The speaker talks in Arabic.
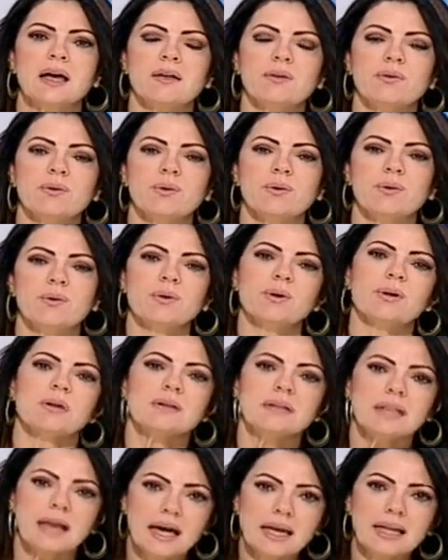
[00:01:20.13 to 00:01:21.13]
انه
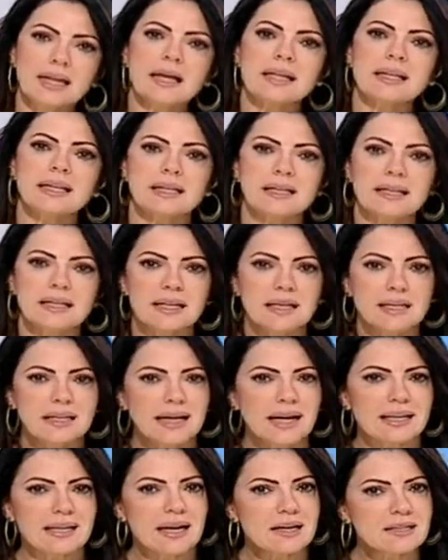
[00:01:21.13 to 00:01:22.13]
نحن
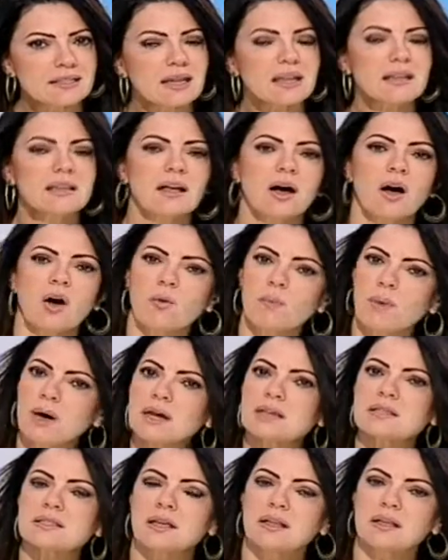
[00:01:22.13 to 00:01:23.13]
يعني قصدنا او
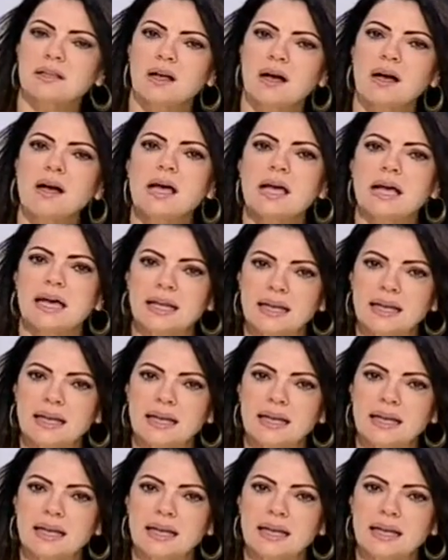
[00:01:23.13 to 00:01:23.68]
ما قصدنا